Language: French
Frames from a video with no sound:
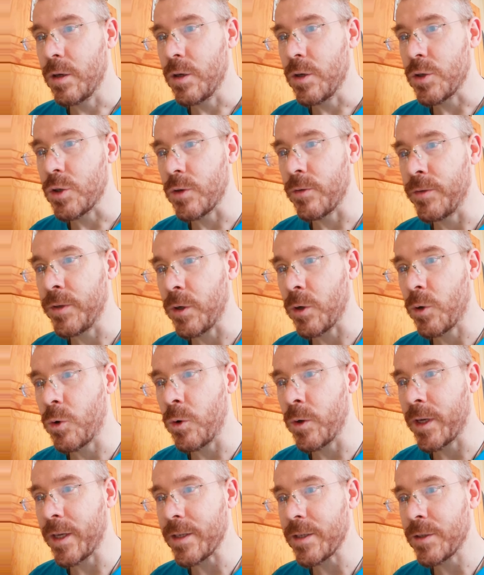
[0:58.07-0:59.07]
Je vis en
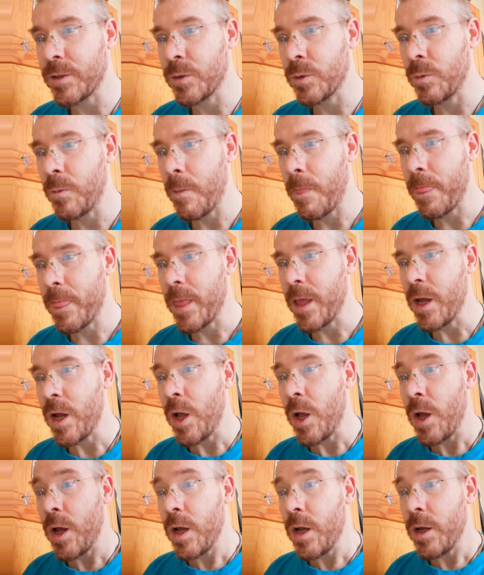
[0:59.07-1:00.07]
colocation
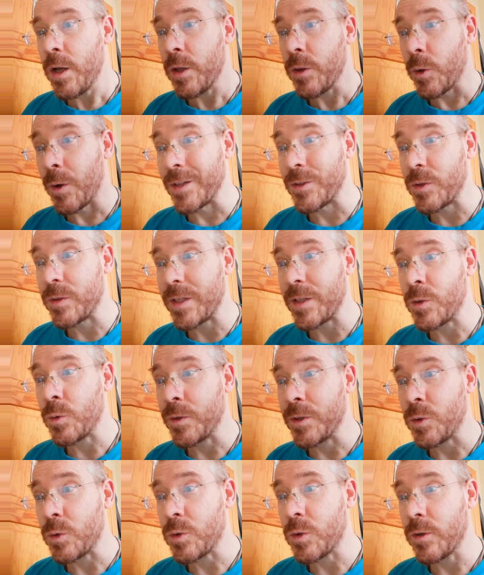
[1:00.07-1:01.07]
dans l'association des
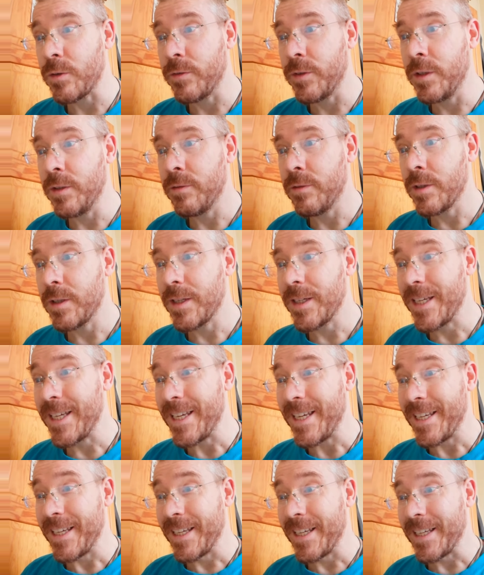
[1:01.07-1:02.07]
sources vives,
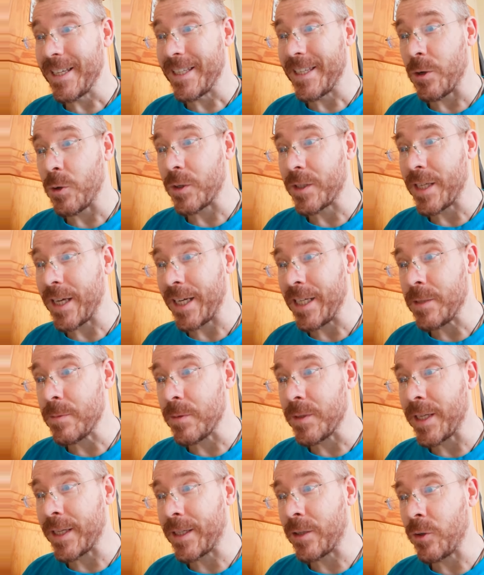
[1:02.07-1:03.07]
qui a le charisme
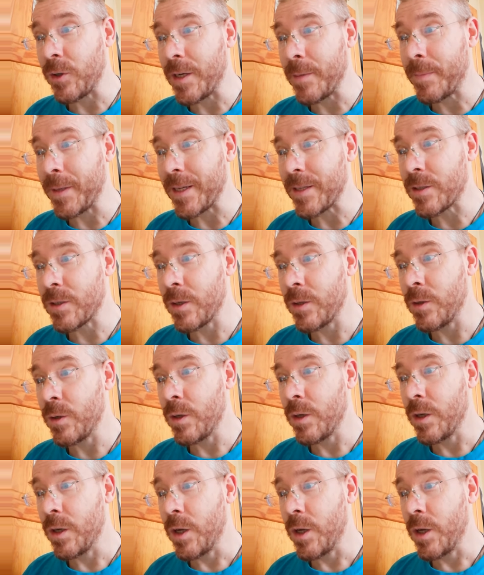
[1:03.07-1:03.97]
d'accueillir des personnes